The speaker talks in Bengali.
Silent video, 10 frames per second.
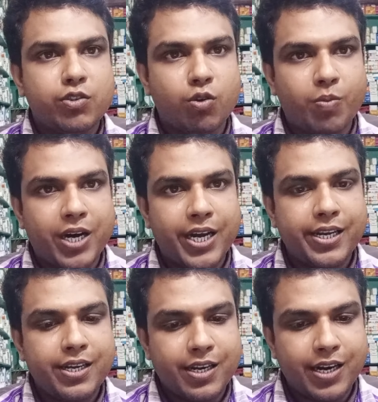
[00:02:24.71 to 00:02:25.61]
সময়
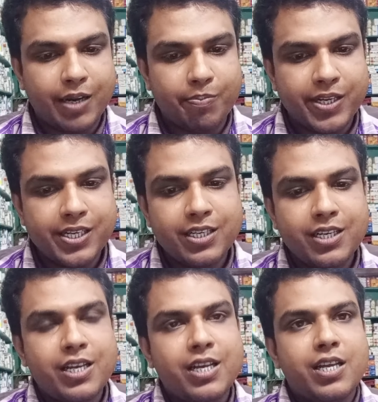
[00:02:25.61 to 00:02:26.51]
লাগবে
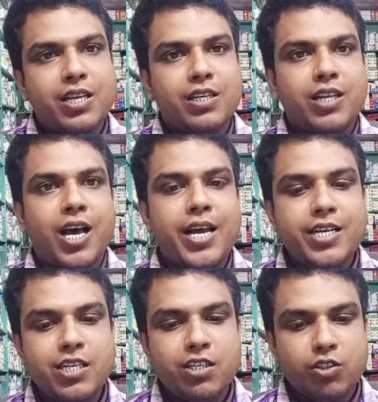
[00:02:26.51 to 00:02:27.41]
তাই
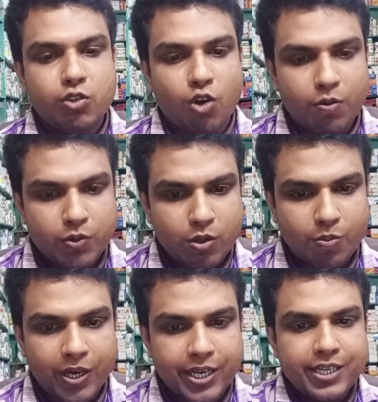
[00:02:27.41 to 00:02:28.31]
সব
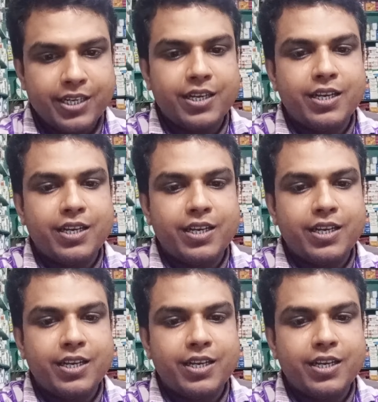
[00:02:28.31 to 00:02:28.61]
সময়